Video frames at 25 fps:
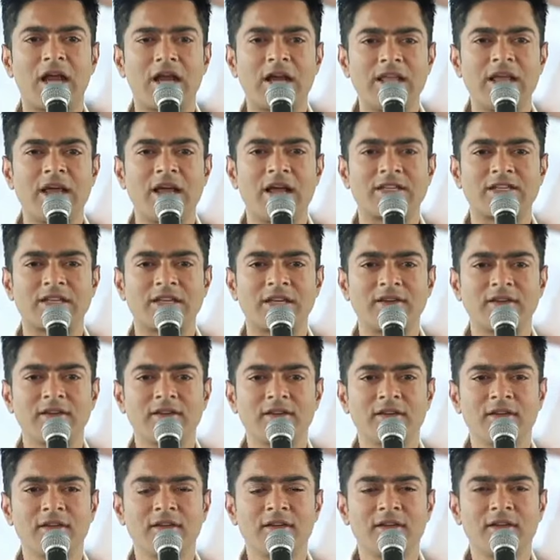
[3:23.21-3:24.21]
দাঁড়িয়ে আছে
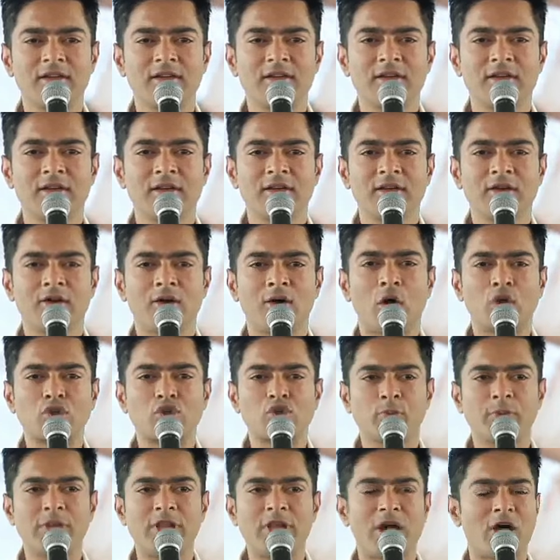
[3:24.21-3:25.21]

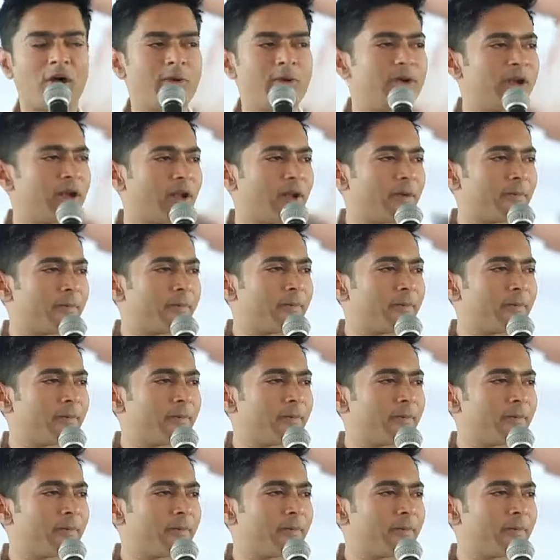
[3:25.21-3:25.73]
অসুবিধা হবে না